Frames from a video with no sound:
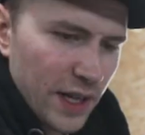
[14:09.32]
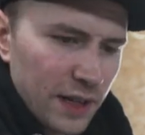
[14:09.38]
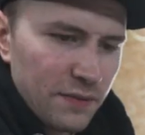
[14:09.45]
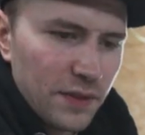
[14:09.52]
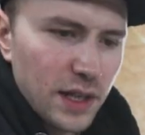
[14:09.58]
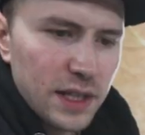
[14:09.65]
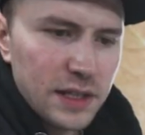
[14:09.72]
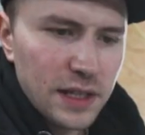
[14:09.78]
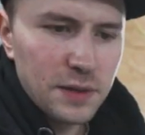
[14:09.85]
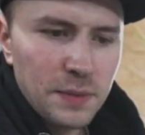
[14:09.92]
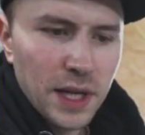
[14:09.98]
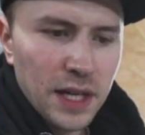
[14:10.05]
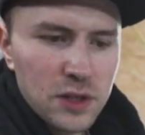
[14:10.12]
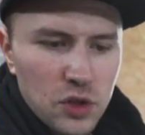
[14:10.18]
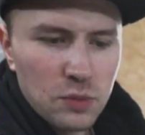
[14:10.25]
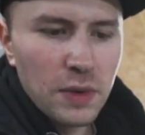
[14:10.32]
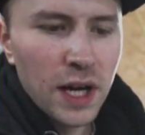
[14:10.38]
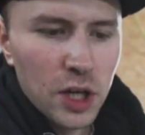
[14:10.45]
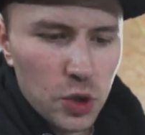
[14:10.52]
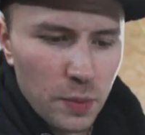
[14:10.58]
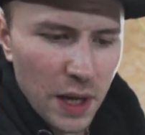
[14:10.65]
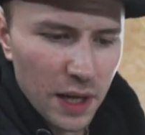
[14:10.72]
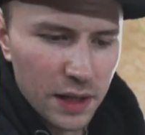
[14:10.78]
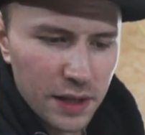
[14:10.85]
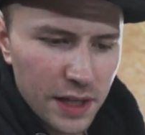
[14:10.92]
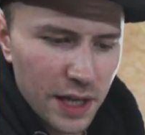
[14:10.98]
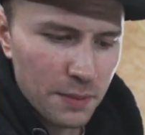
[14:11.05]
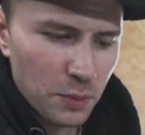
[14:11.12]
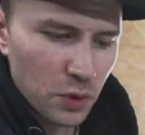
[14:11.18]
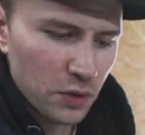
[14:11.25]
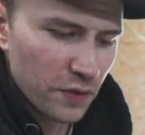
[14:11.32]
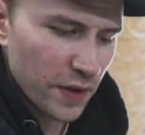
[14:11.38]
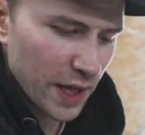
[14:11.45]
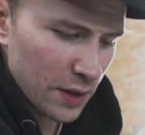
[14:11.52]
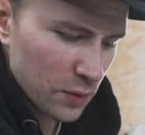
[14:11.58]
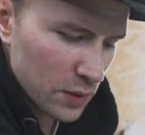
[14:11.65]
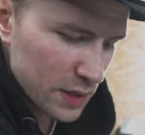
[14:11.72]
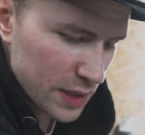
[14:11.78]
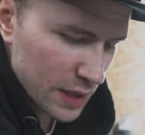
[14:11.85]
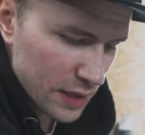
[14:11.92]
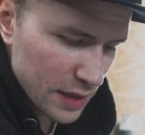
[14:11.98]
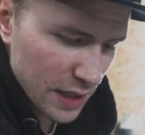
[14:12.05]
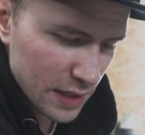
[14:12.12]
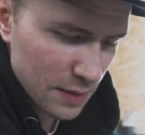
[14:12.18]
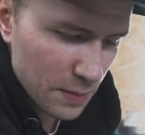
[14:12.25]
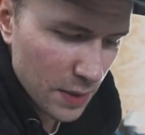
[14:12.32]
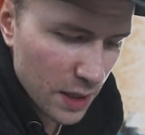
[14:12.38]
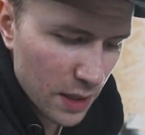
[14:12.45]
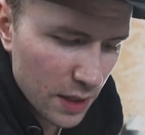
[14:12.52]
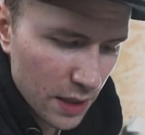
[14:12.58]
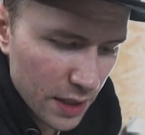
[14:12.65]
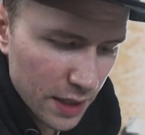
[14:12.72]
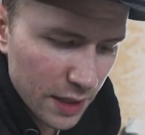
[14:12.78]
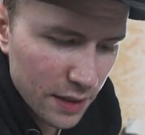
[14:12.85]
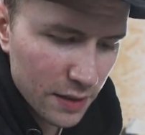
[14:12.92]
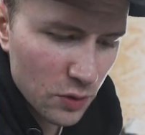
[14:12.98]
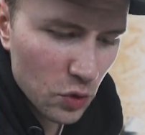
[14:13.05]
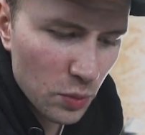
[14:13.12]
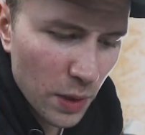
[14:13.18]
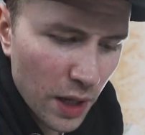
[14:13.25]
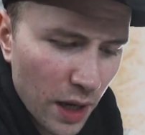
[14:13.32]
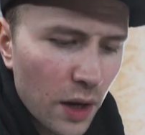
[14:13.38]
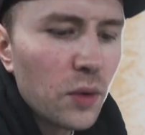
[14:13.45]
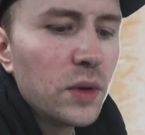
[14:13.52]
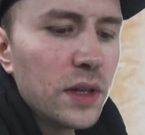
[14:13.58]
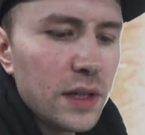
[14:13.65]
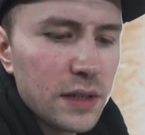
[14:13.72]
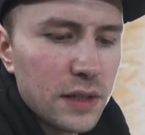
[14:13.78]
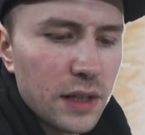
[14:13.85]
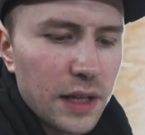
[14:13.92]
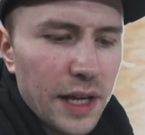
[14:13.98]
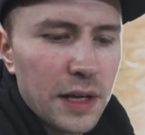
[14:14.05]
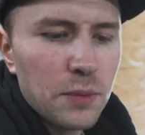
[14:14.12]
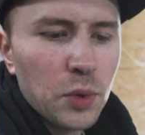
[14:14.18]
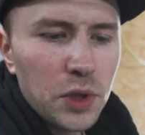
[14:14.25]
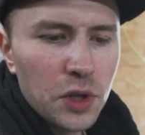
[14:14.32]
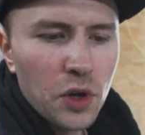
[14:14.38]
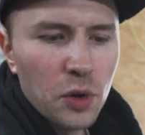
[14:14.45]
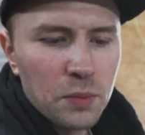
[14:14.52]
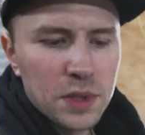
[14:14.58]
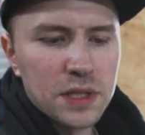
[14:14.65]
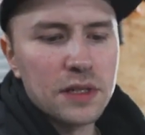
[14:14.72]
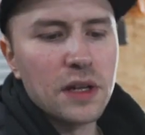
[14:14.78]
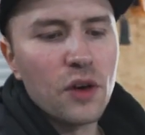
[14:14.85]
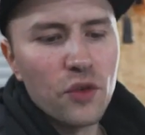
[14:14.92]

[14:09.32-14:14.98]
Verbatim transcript: werden wir jetzt erstmal ganz normale Spachtel nehmen und werden uns jetzt erstmal hier diesen Übergang oder diese kleine Mulde noch ein bisschen